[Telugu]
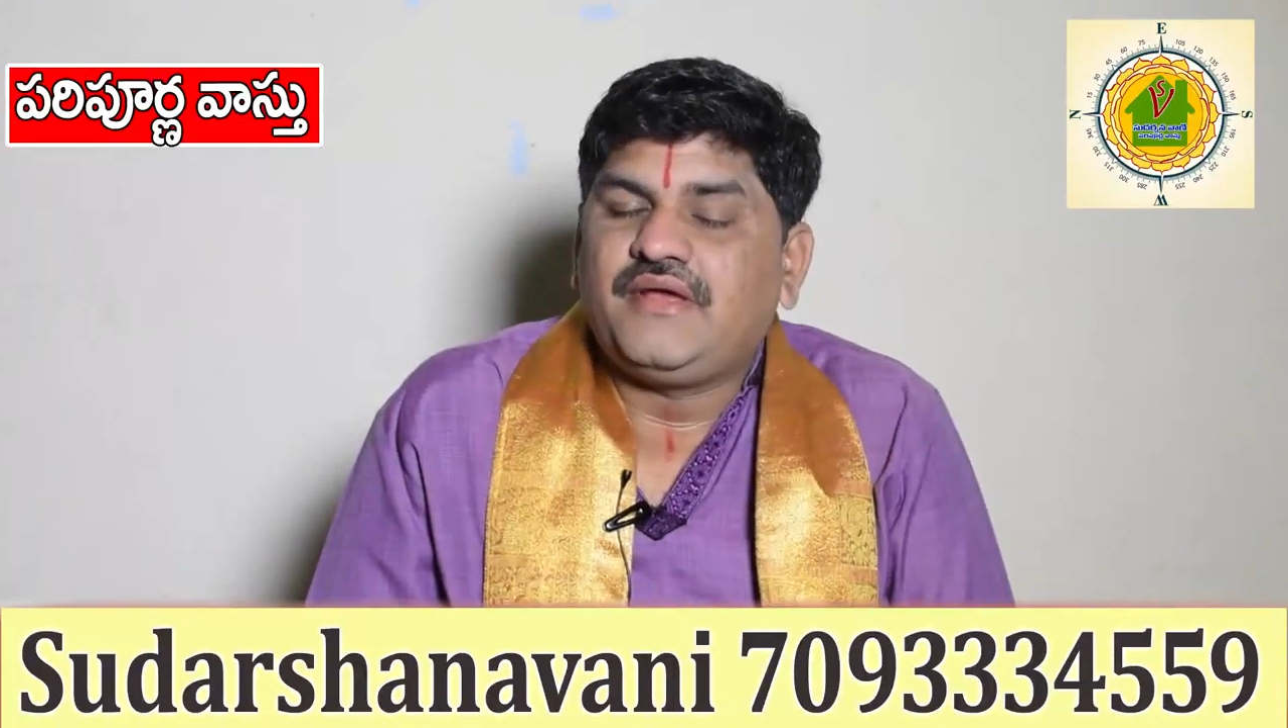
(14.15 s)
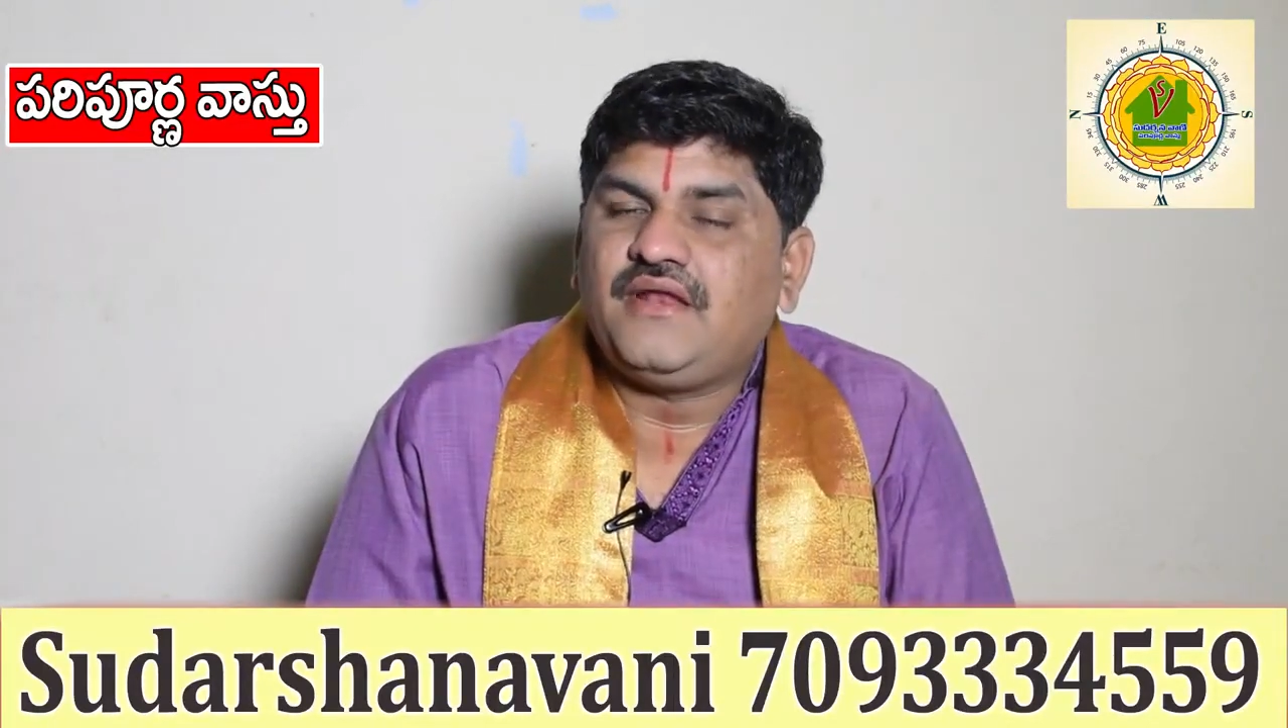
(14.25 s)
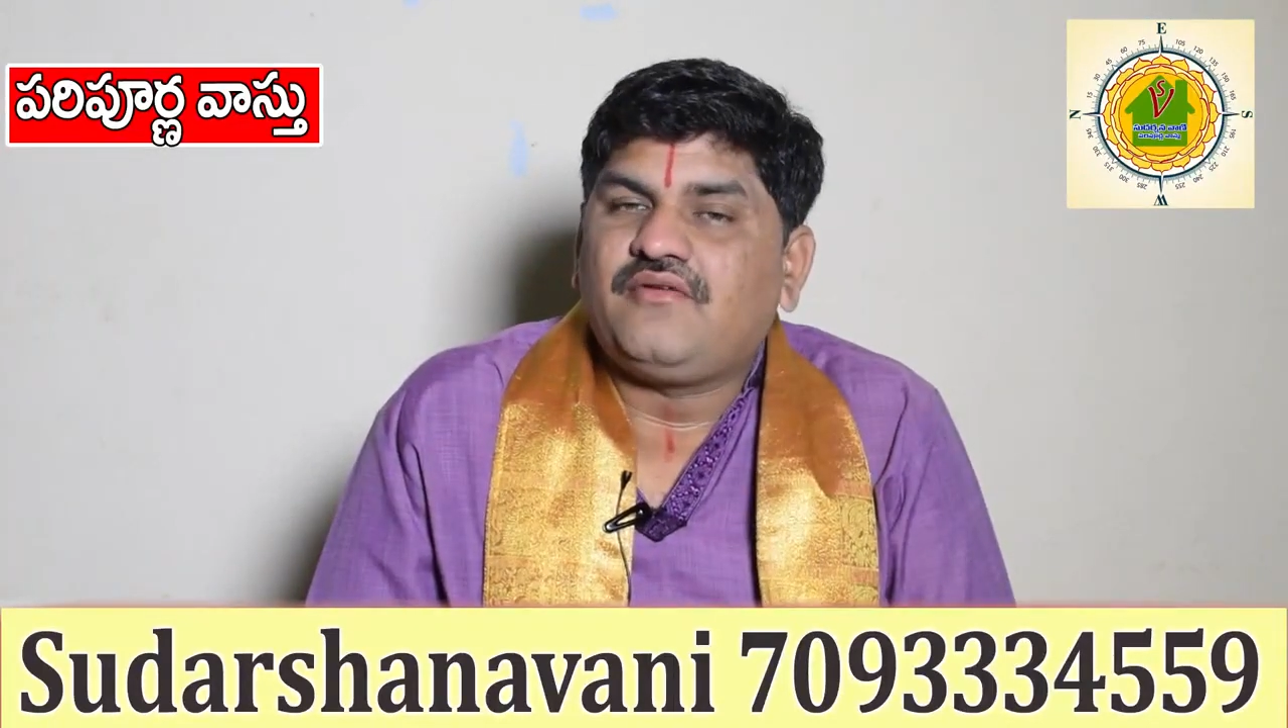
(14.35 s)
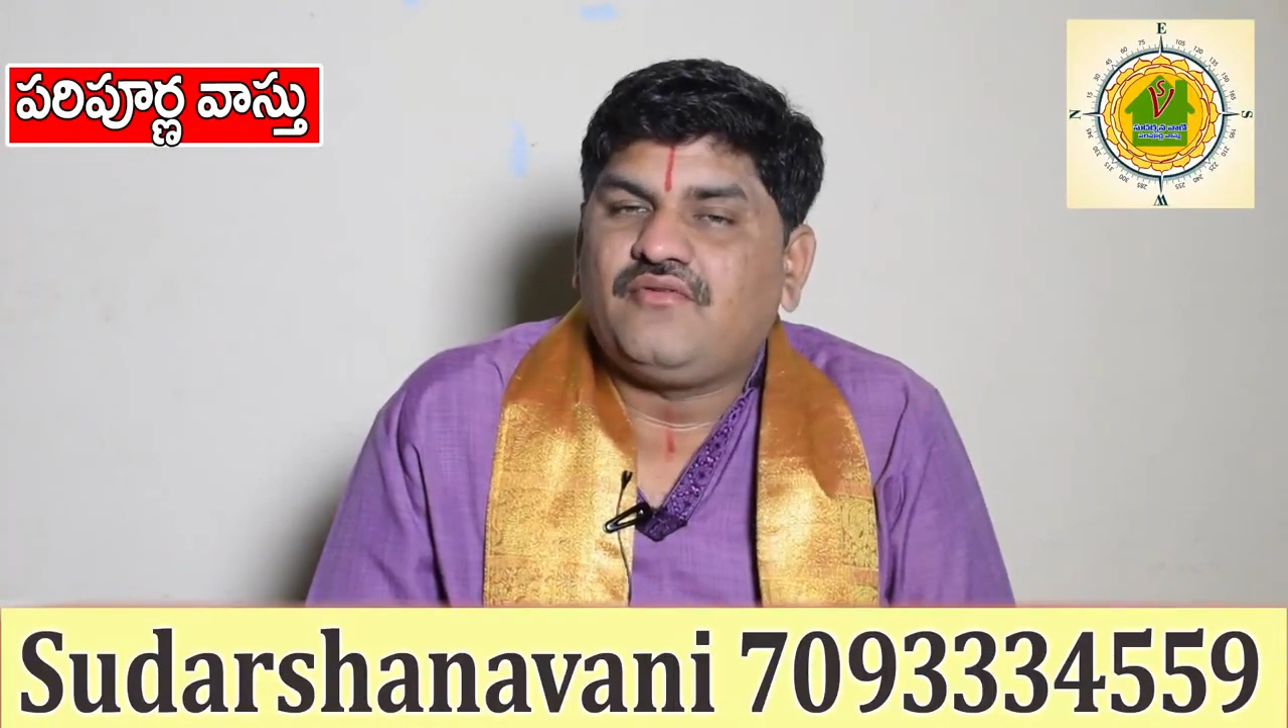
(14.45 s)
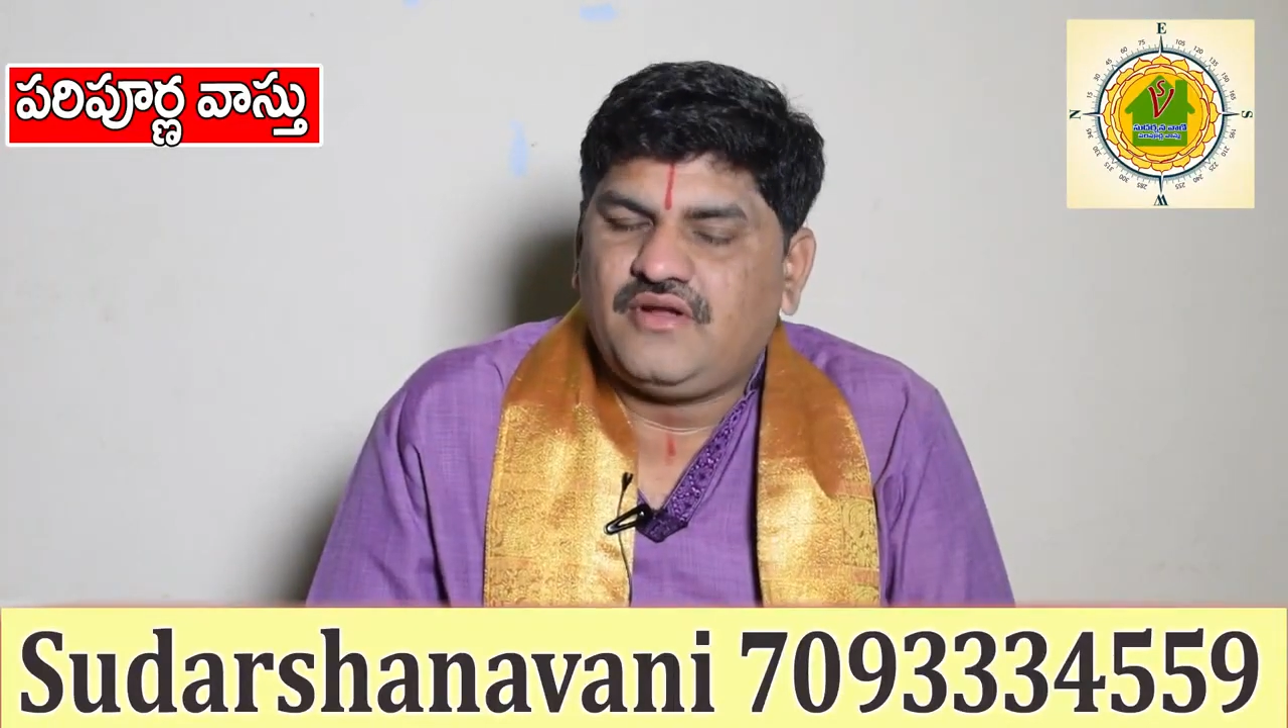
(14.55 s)

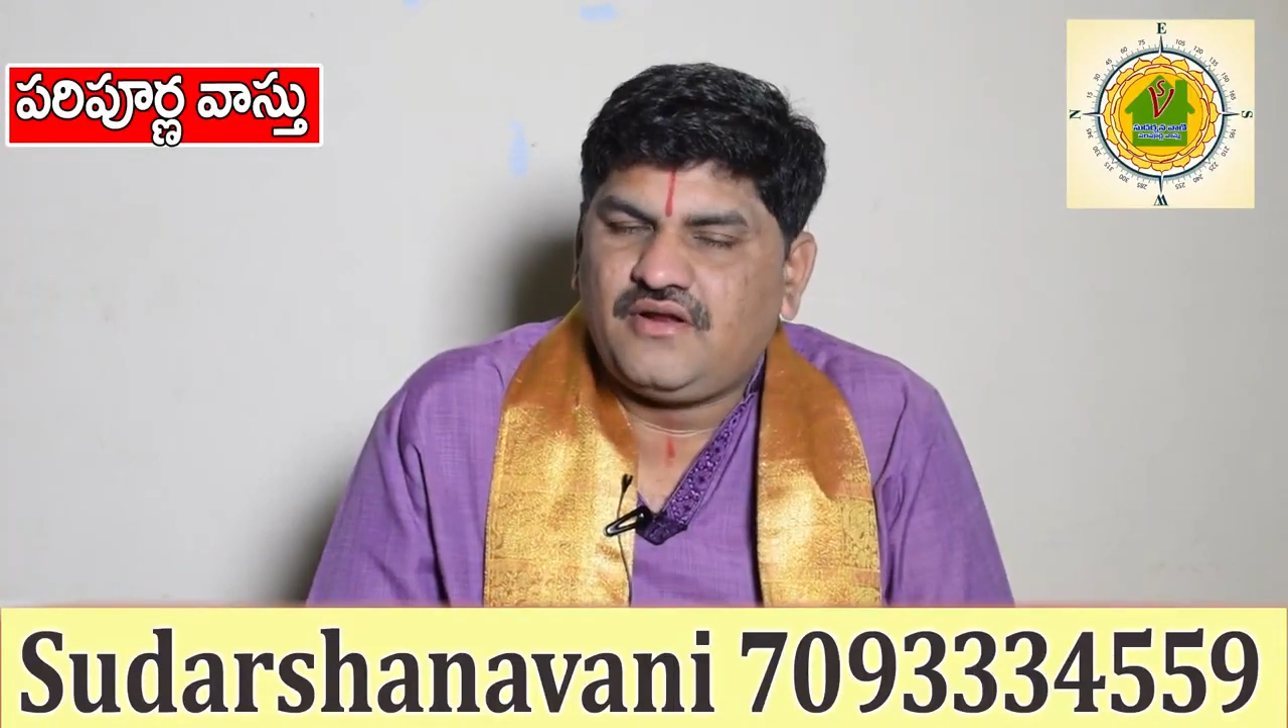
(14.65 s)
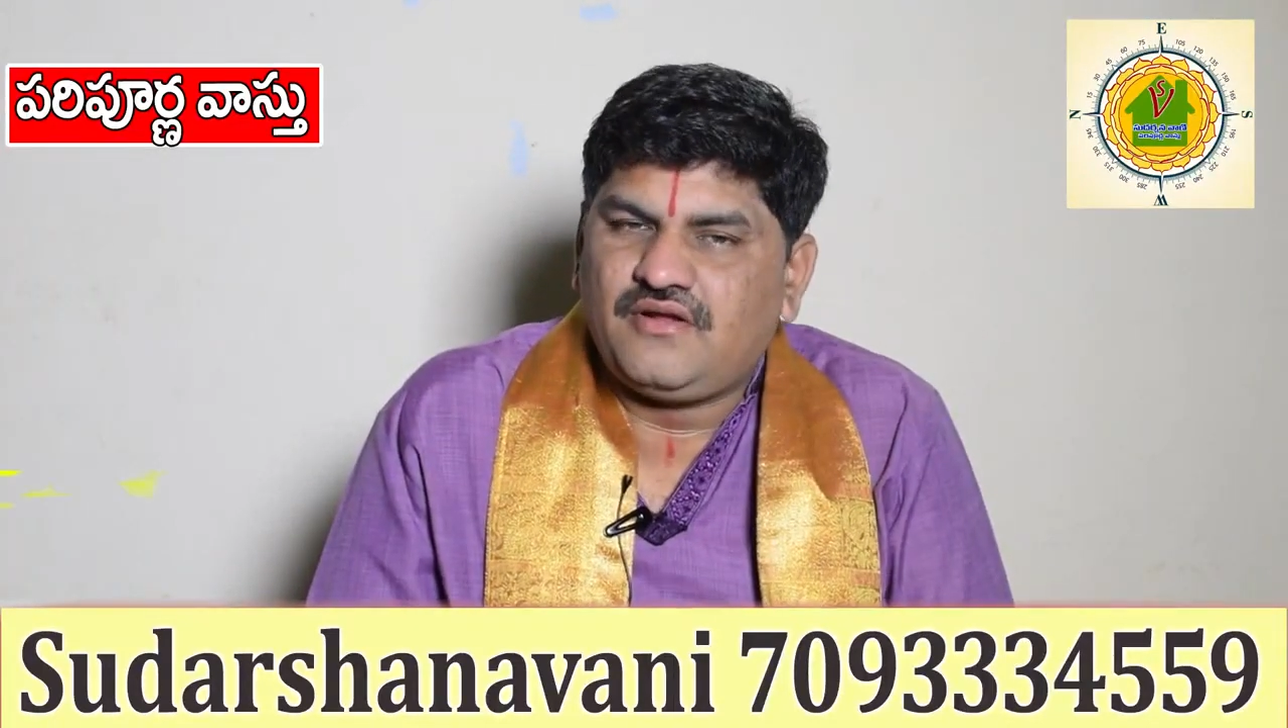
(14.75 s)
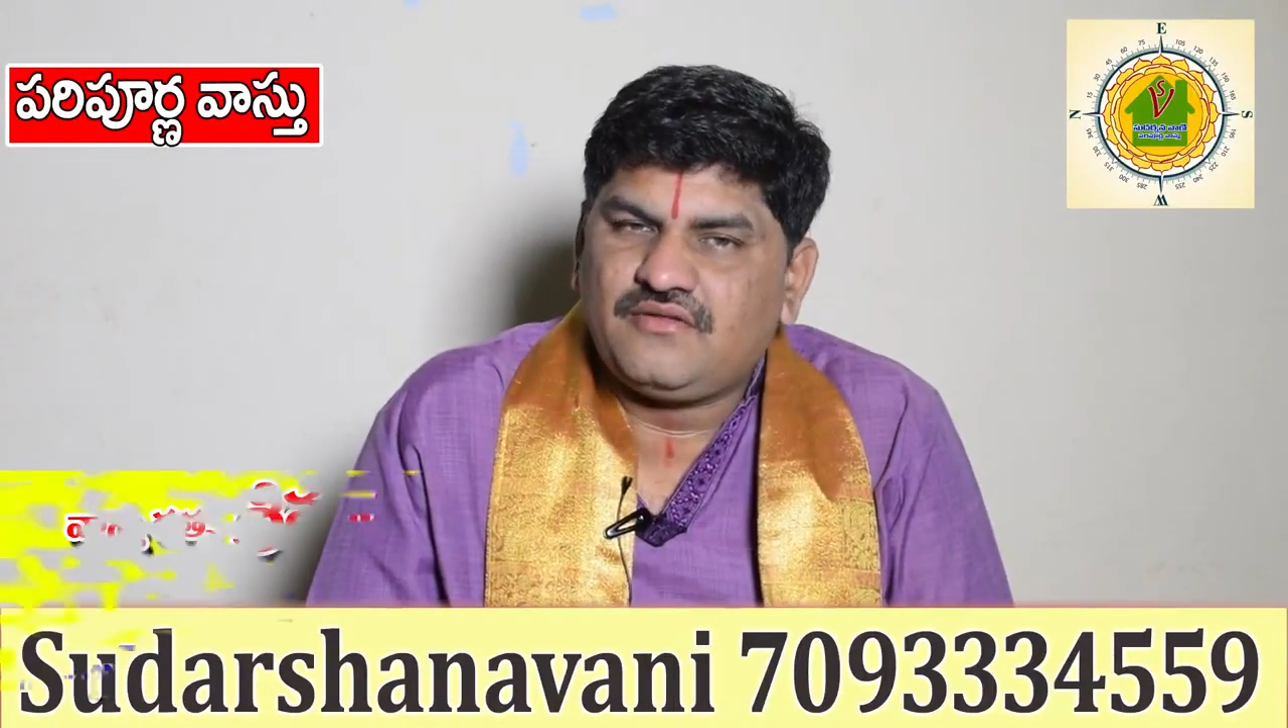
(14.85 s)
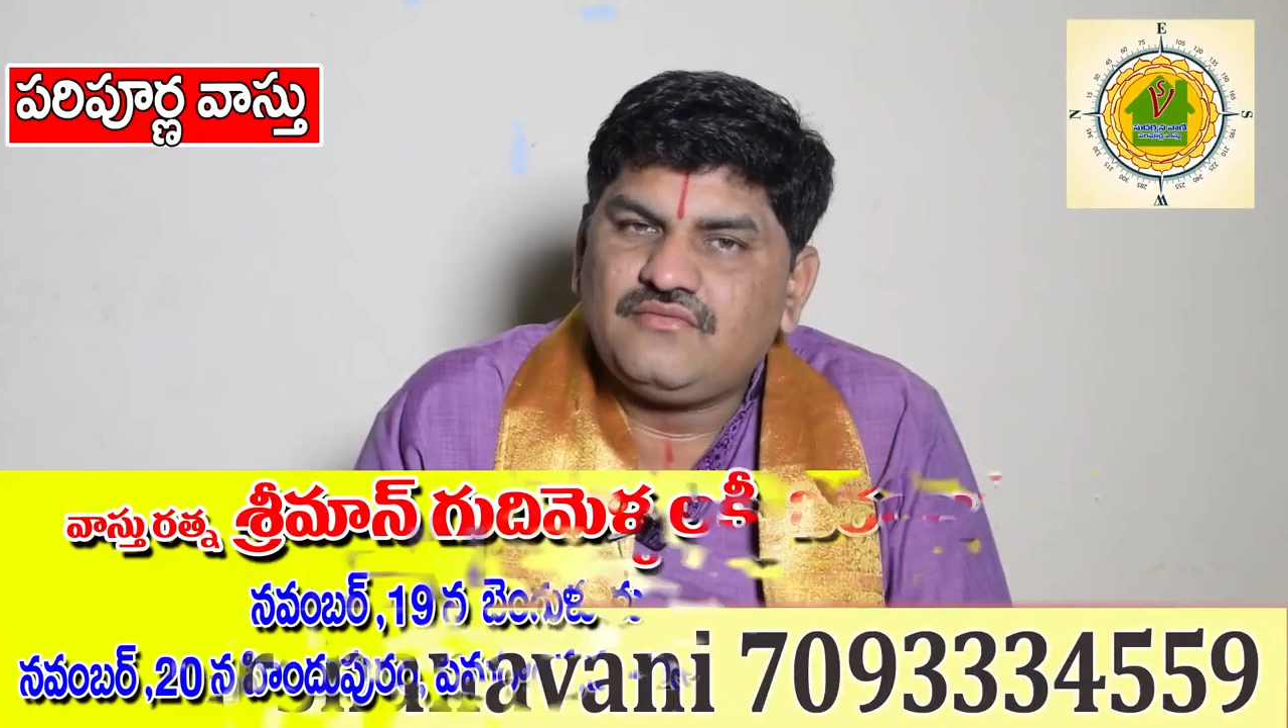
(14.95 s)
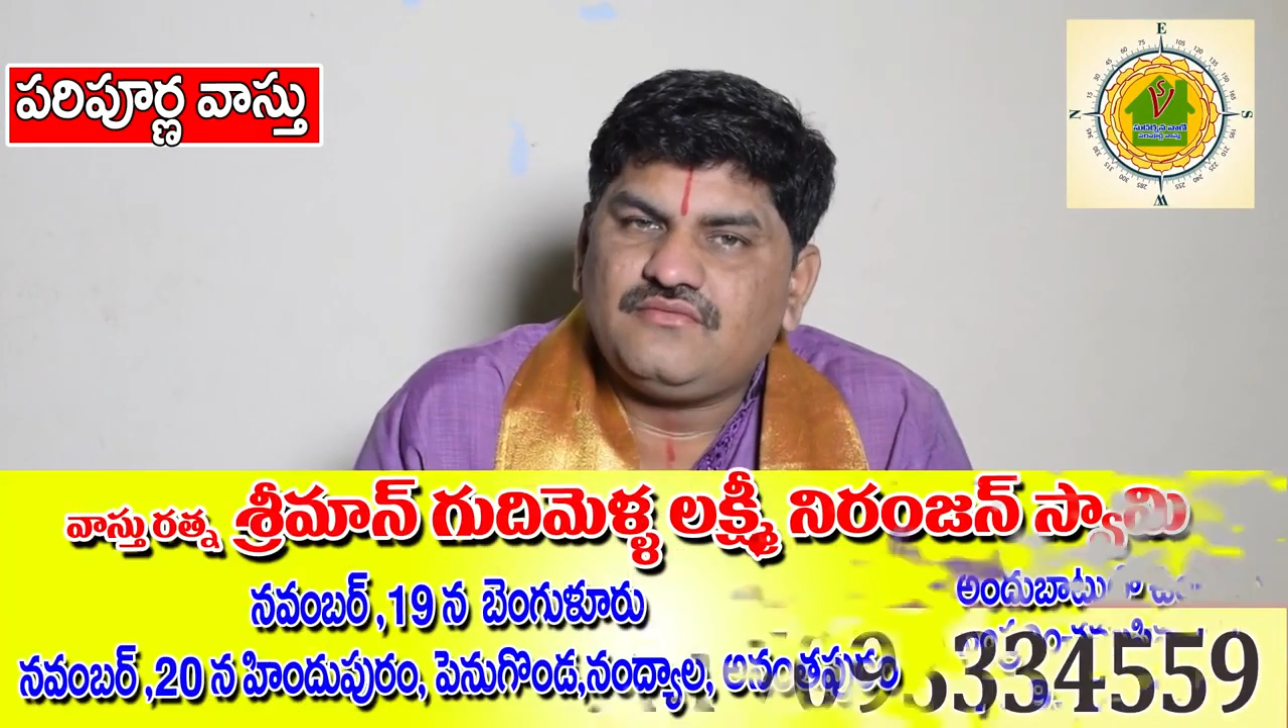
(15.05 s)
పిల్లర్
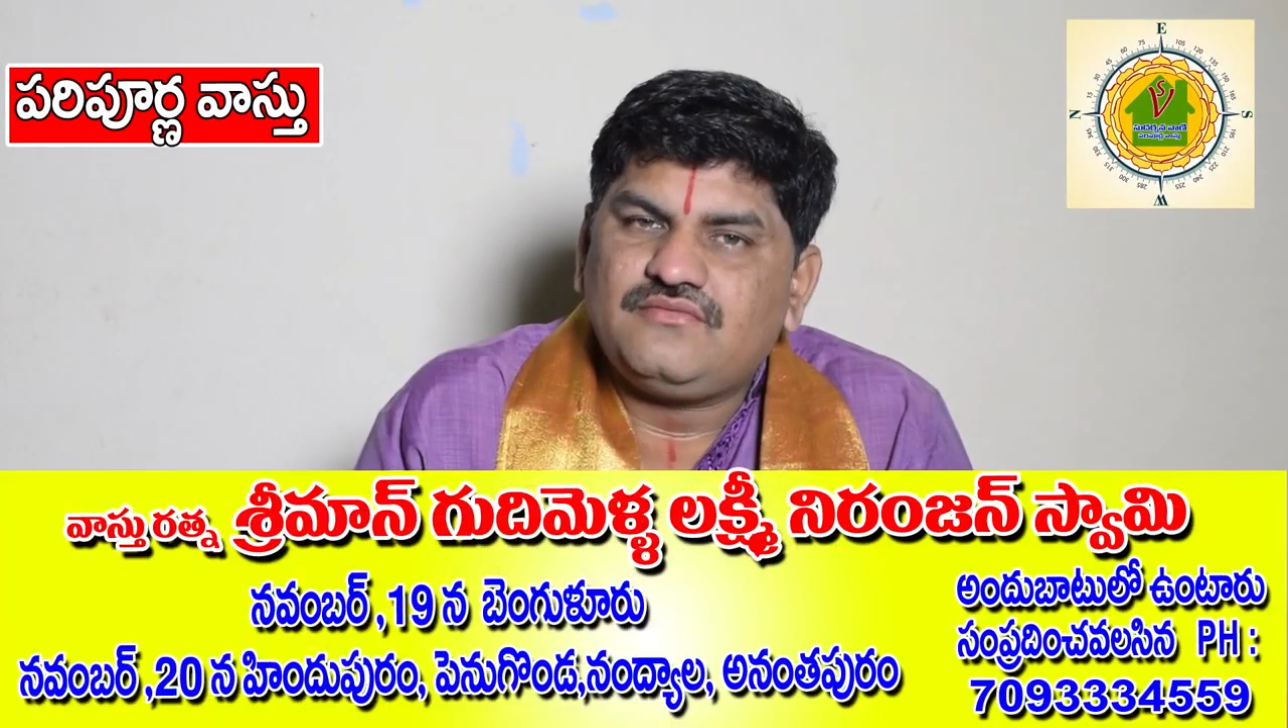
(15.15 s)
ఉండరాదు